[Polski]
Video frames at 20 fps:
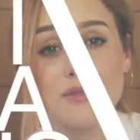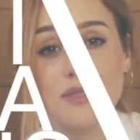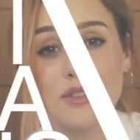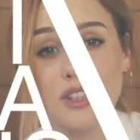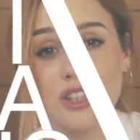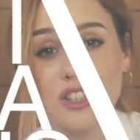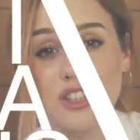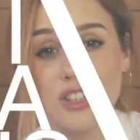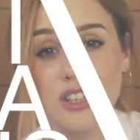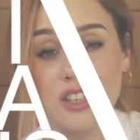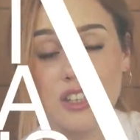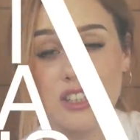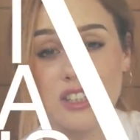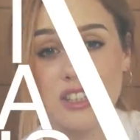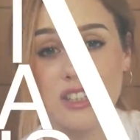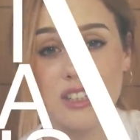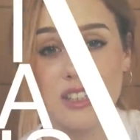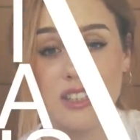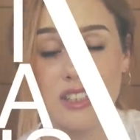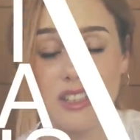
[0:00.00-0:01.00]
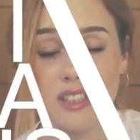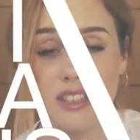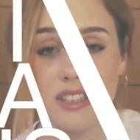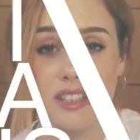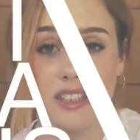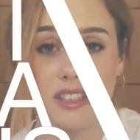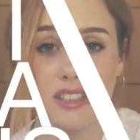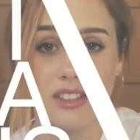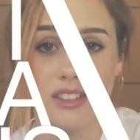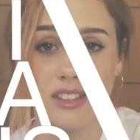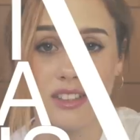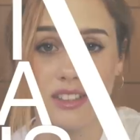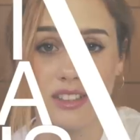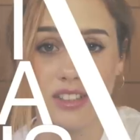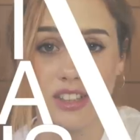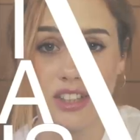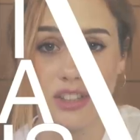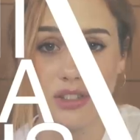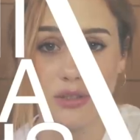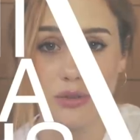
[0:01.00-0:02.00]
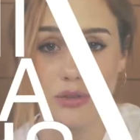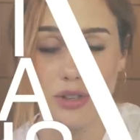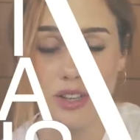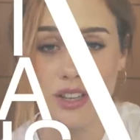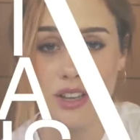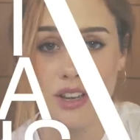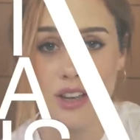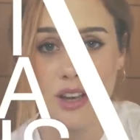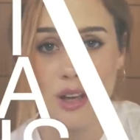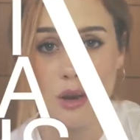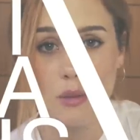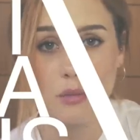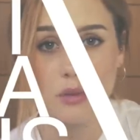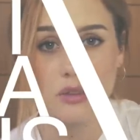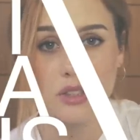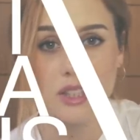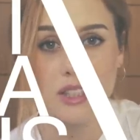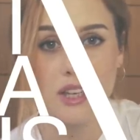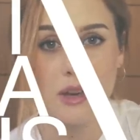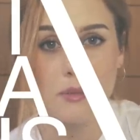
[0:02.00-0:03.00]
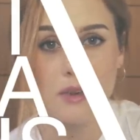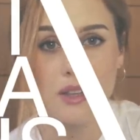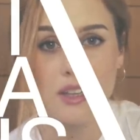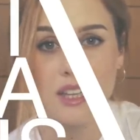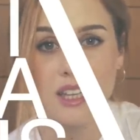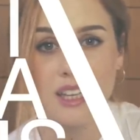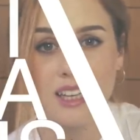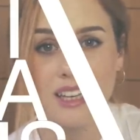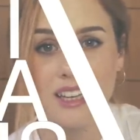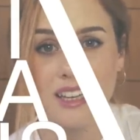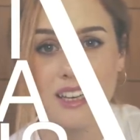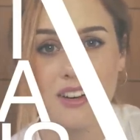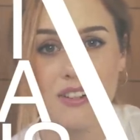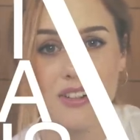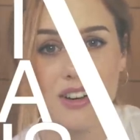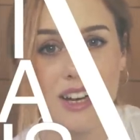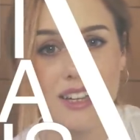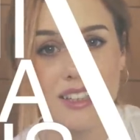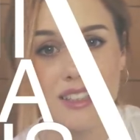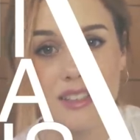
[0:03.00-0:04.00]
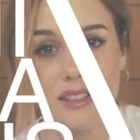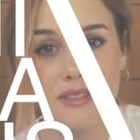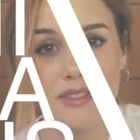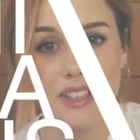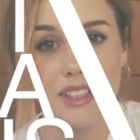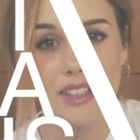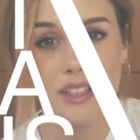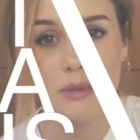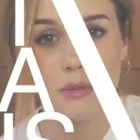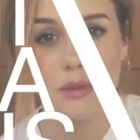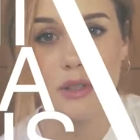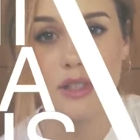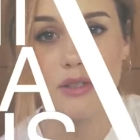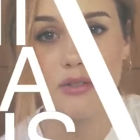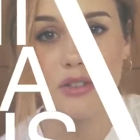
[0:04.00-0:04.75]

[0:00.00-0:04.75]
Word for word: swoich rzeczy i e, rzeczy, które posiadamy, organizowanie sobie